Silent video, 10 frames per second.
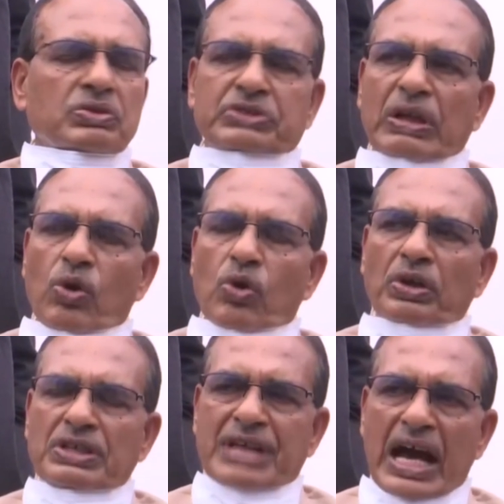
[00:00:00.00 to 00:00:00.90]
उससे लोगों
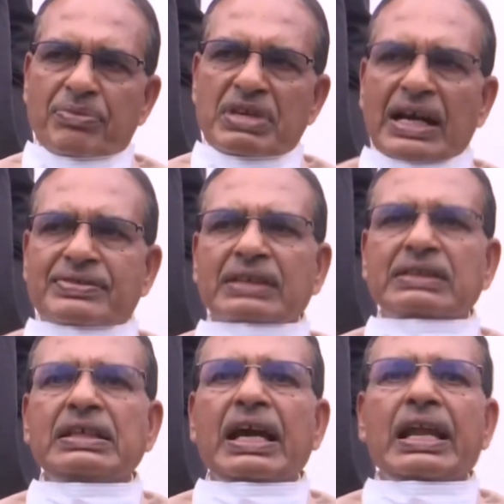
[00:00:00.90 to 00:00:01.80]
की जान भी जा
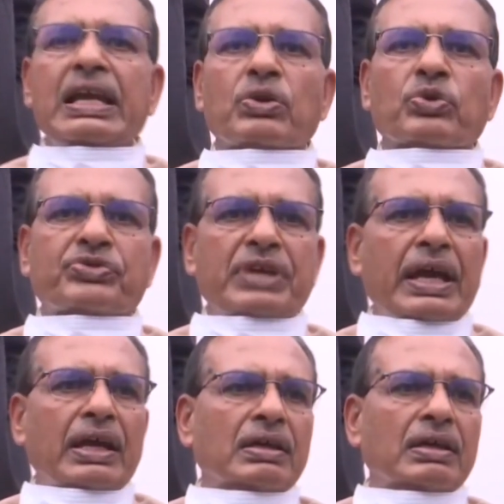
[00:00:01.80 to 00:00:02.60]
सकती है लेकिन उससे